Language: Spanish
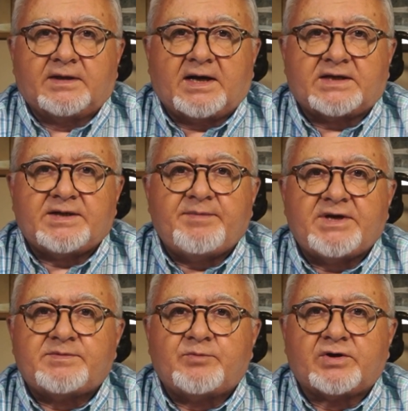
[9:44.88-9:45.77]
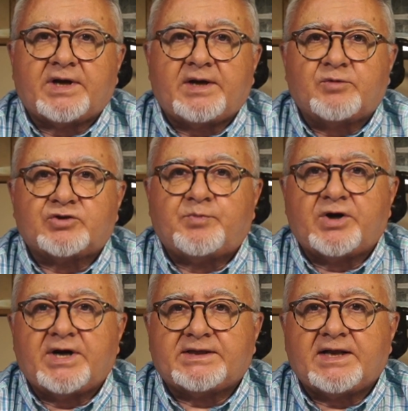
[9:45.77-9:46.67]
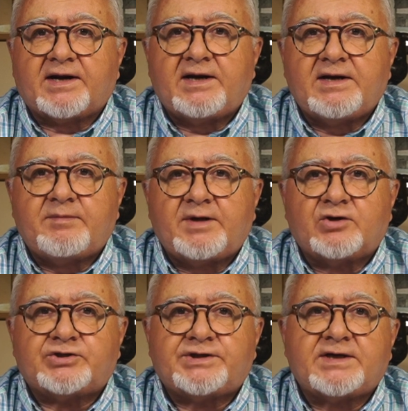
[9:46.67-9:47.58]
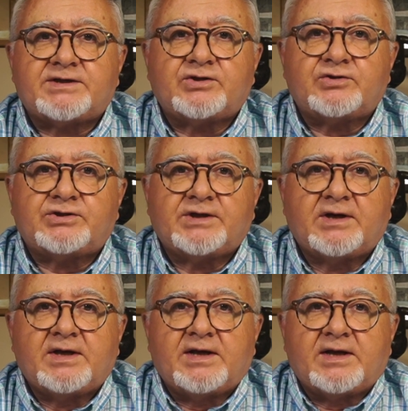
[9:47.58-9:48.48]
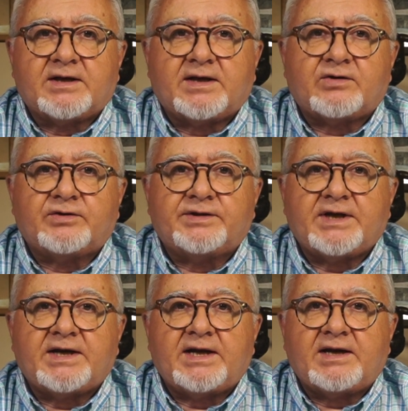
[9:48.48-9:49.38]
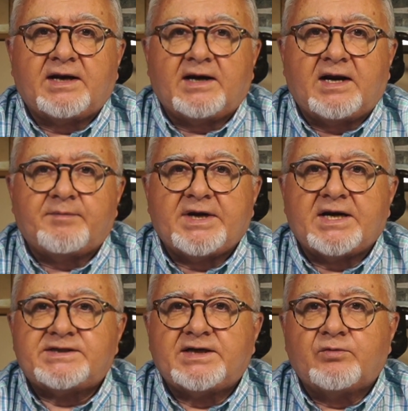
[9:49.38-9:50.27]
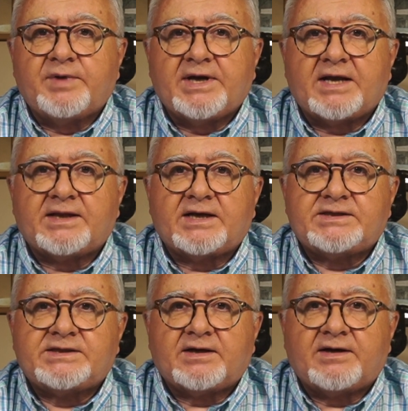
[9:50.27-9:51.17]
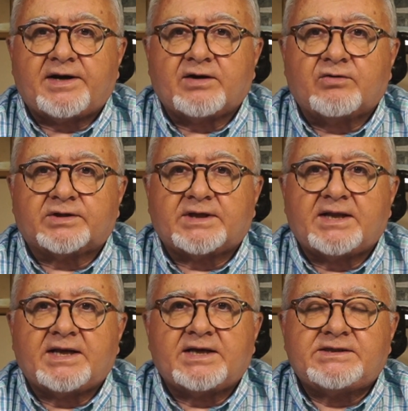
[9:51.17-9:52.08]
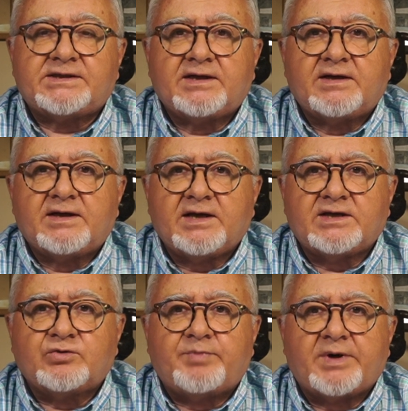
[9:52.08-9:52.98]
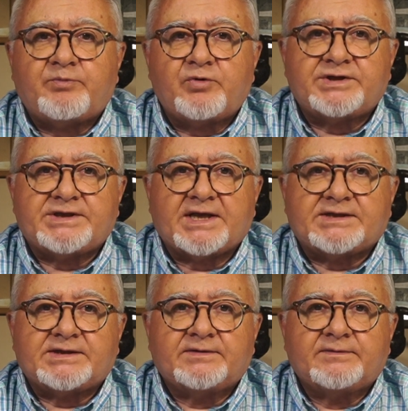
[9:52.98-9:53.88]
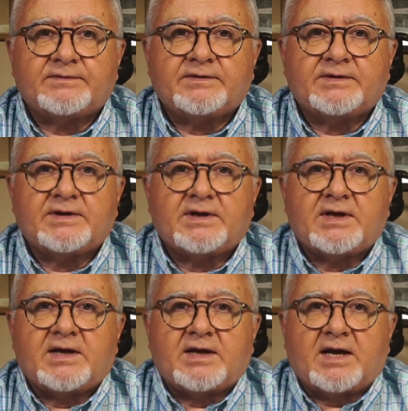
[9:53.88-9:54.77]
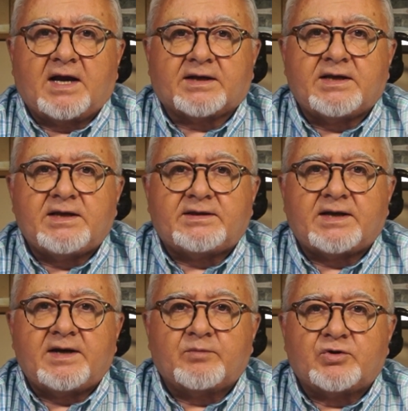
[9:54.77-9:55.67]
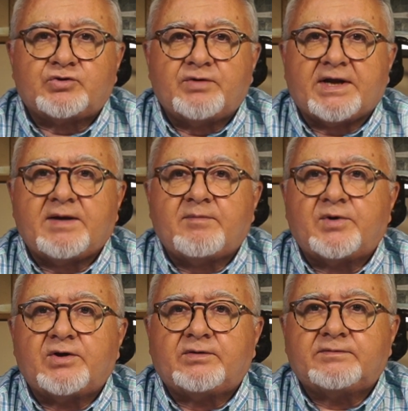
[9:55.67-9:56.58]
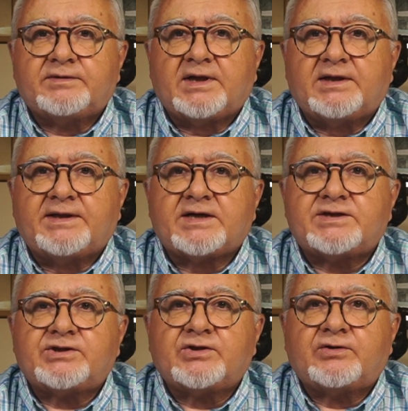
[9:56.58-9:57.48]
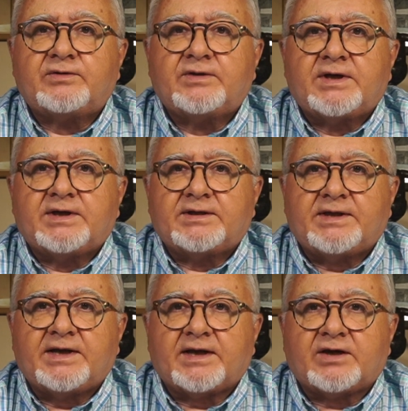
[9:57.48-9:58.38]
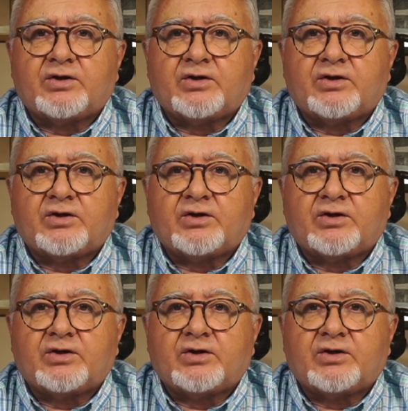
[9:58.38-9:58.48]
Asimismo, queremos poner de relieve los textos que contienen láminas iluminadas, recortadas y superpuestas, Aquí tenemos un ejemplo del texto de